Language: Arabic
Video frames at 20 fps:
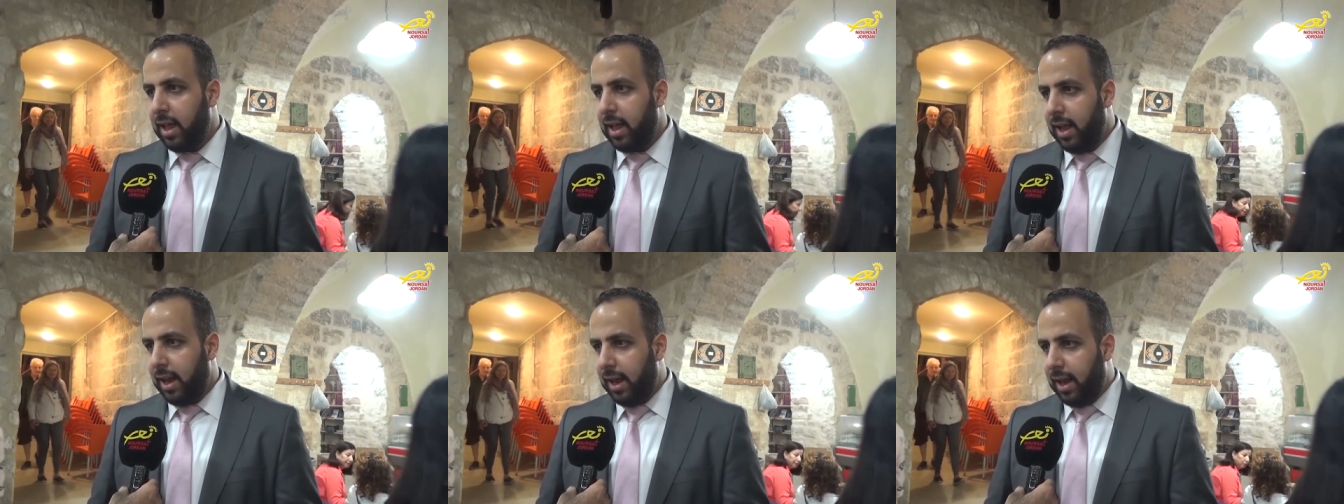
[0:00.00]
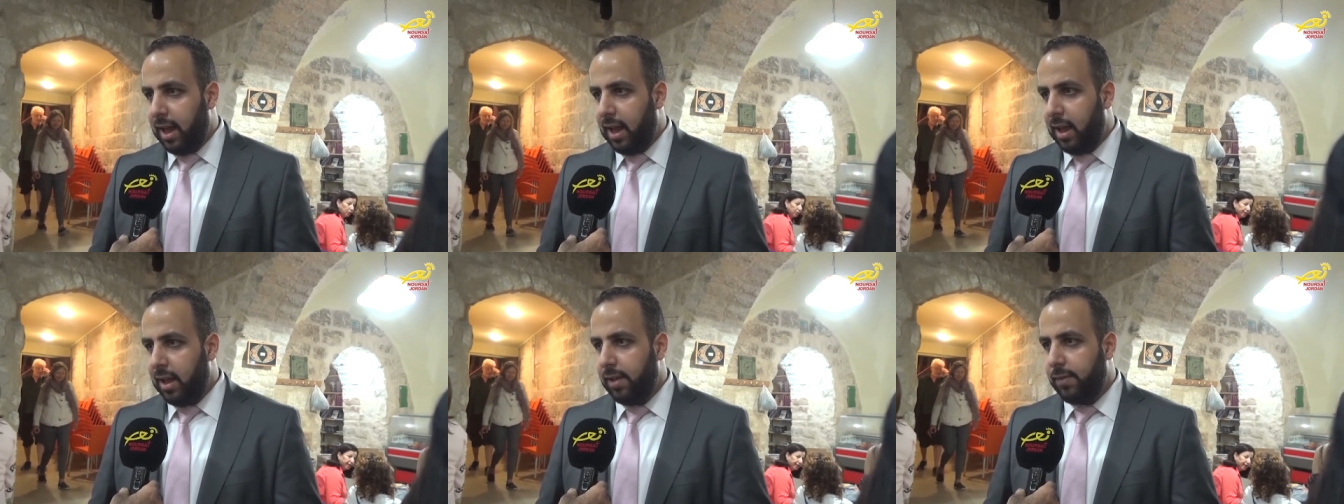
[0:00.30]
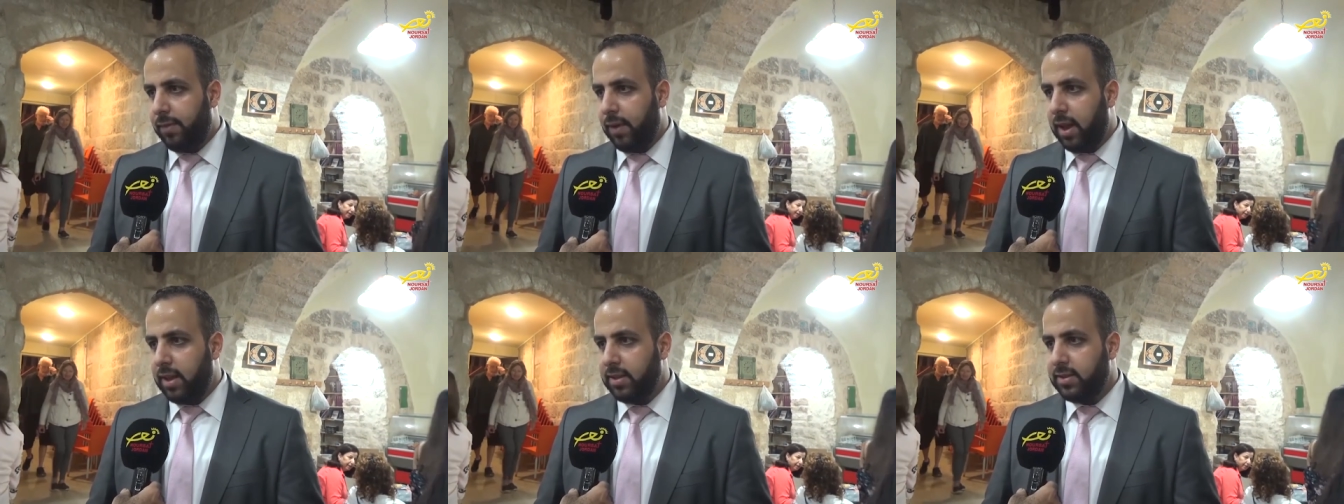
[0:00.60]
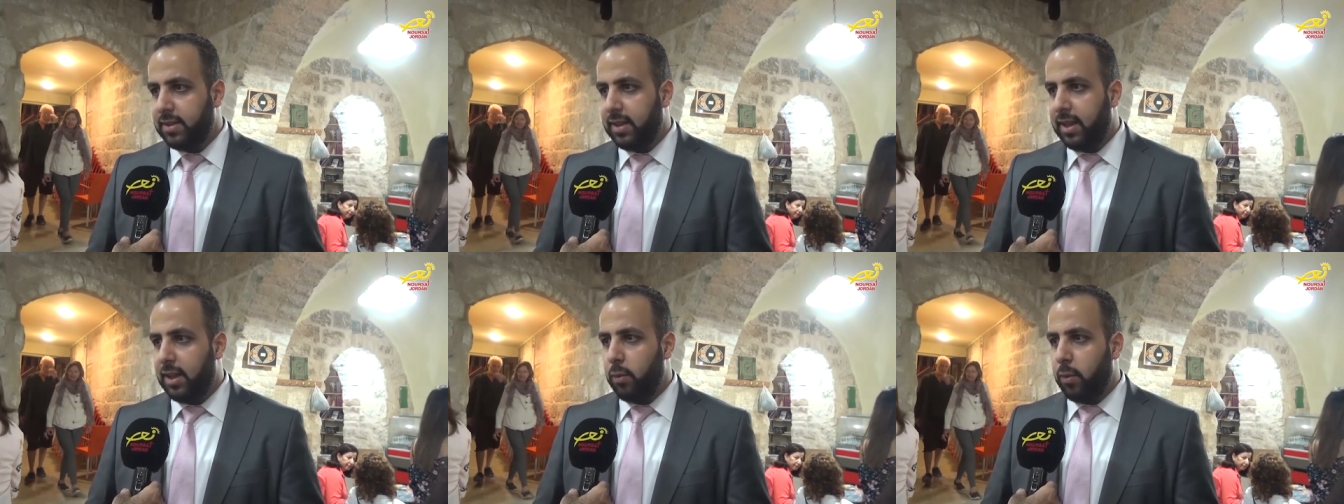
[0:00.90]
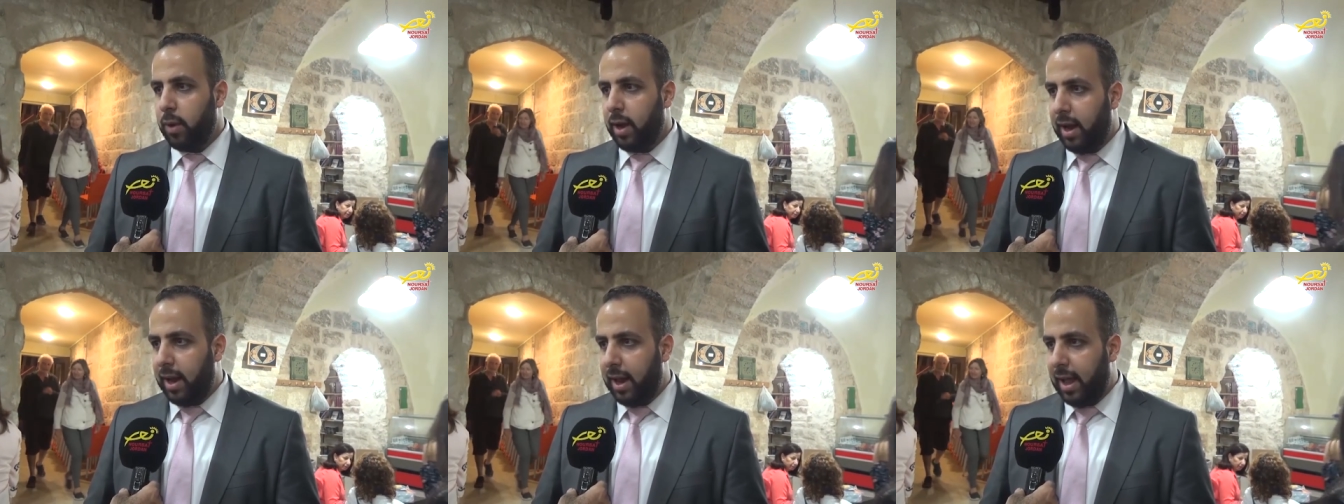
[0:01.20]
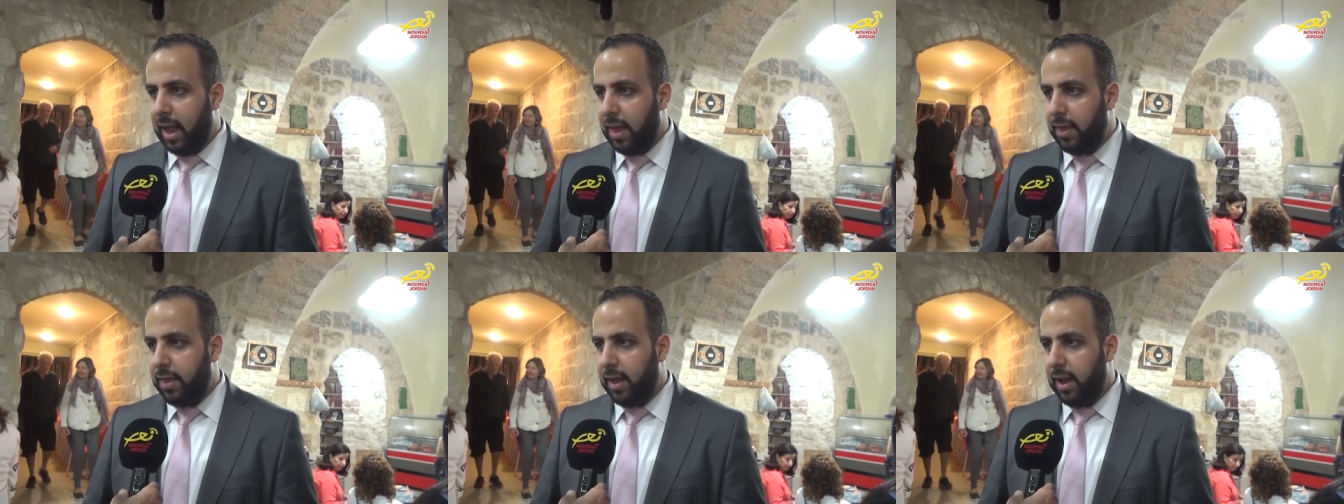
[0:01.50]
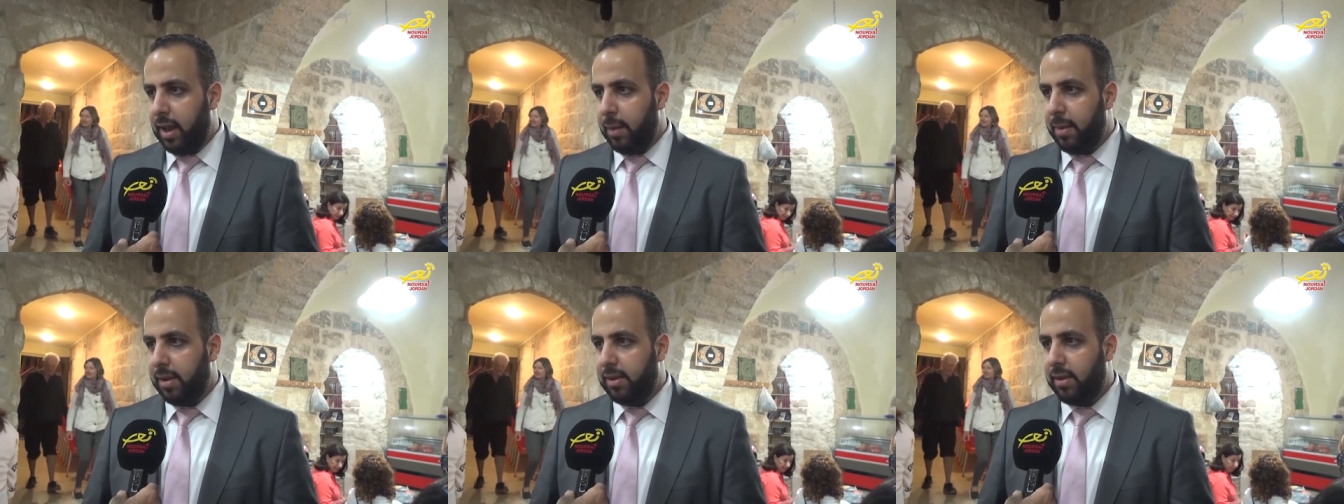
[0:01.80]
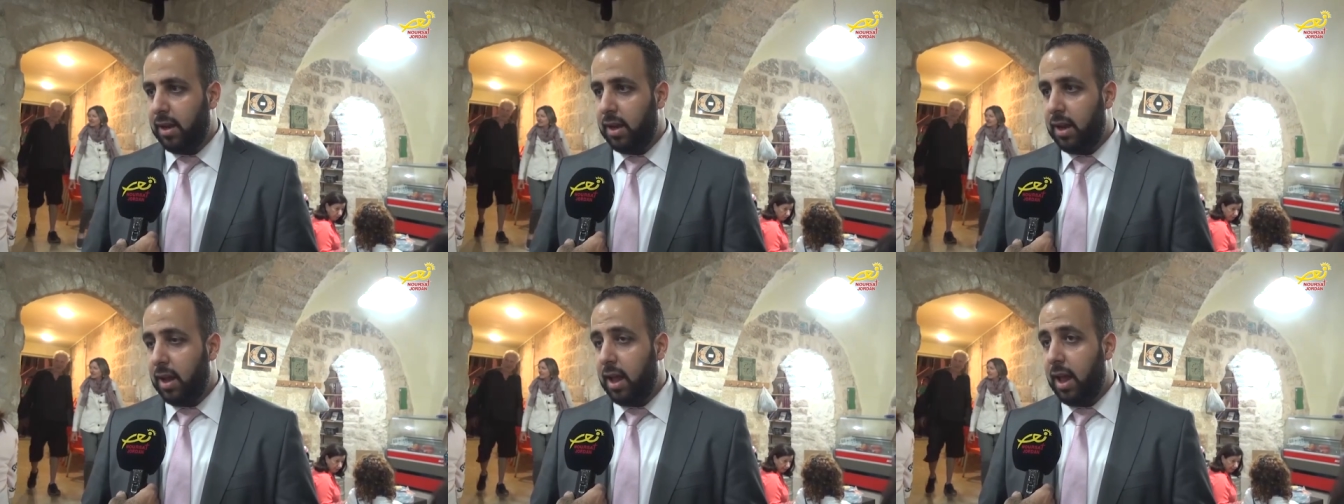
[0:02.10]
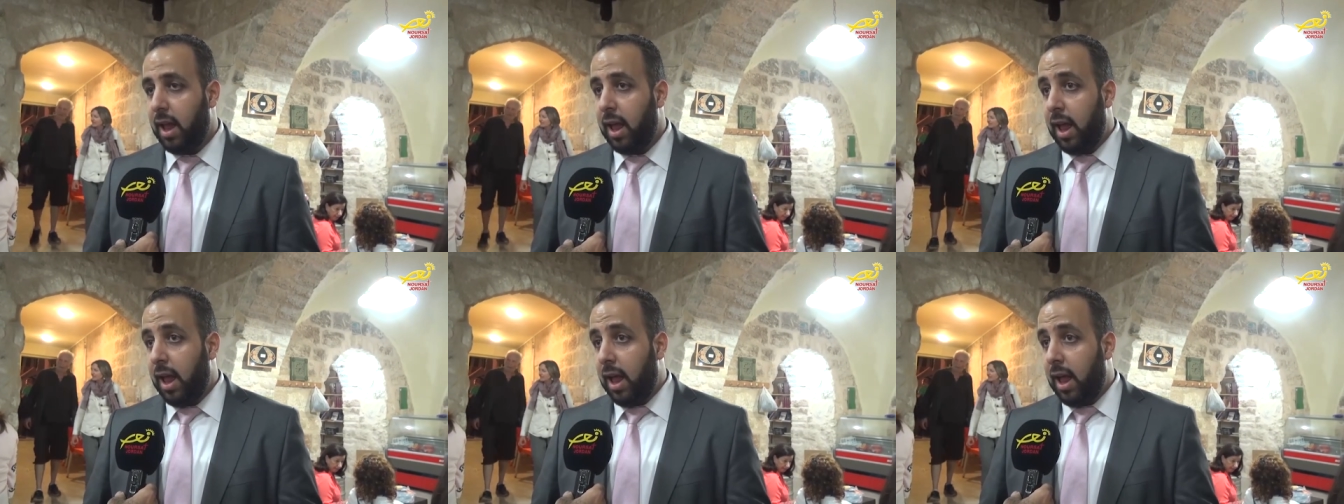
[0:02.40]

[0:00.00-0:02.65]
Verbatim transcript: إلى فلسطين وإلى هذه المدينة